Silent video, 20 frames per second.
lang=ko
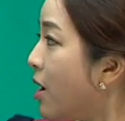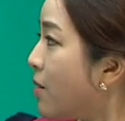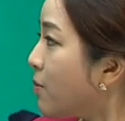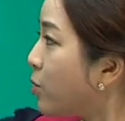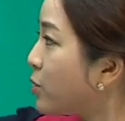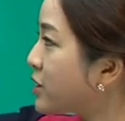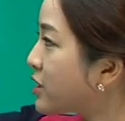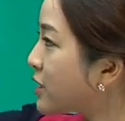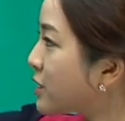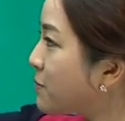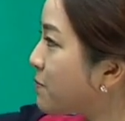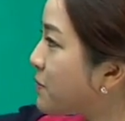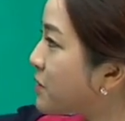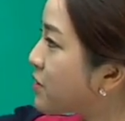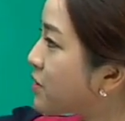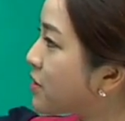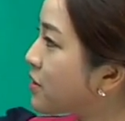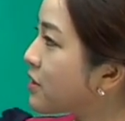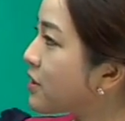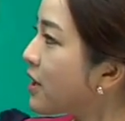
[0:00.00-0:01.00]
보시다시피
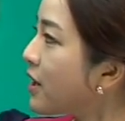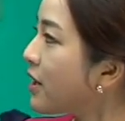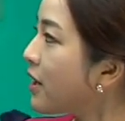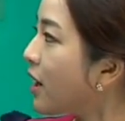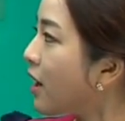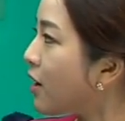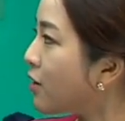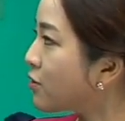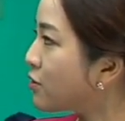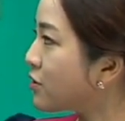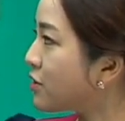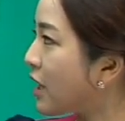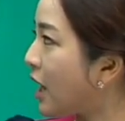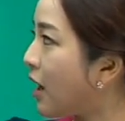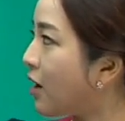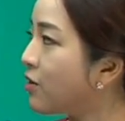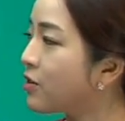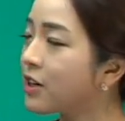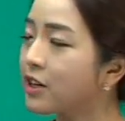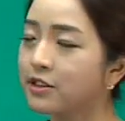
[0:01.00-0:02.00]
today하고
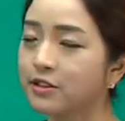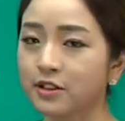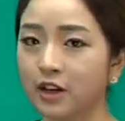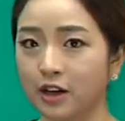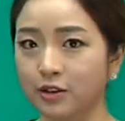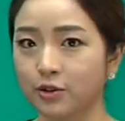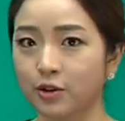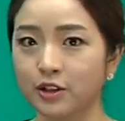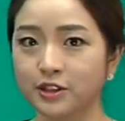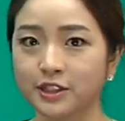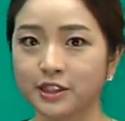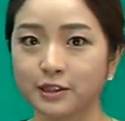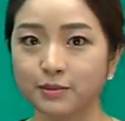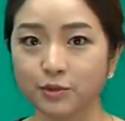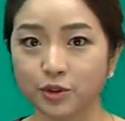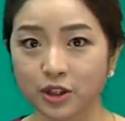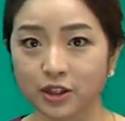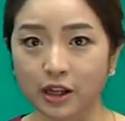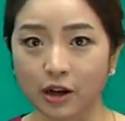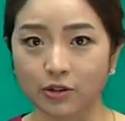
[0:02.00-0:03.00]
now라는 단어가
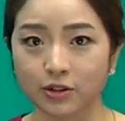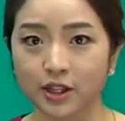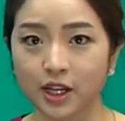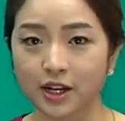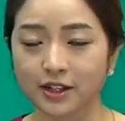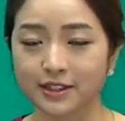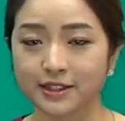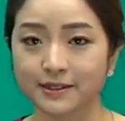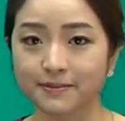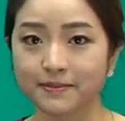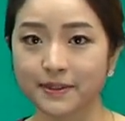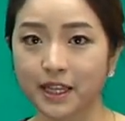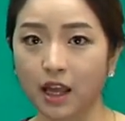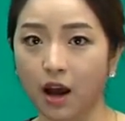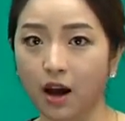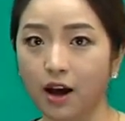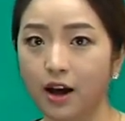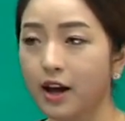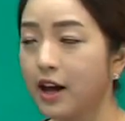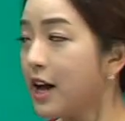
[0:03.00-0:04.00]
질문에 나올 때가
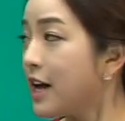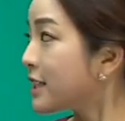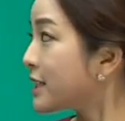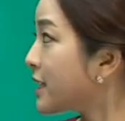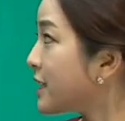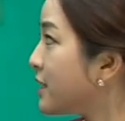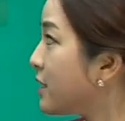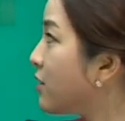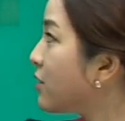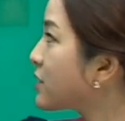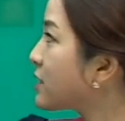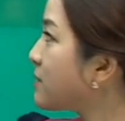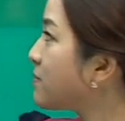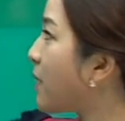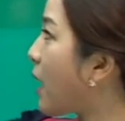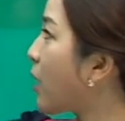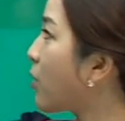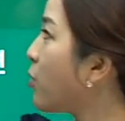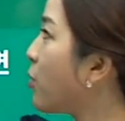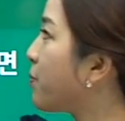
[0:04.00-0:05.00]
있습니다. 자, 이것은
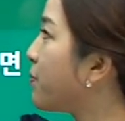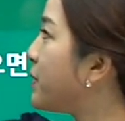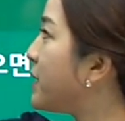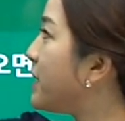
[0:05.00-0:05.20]
바로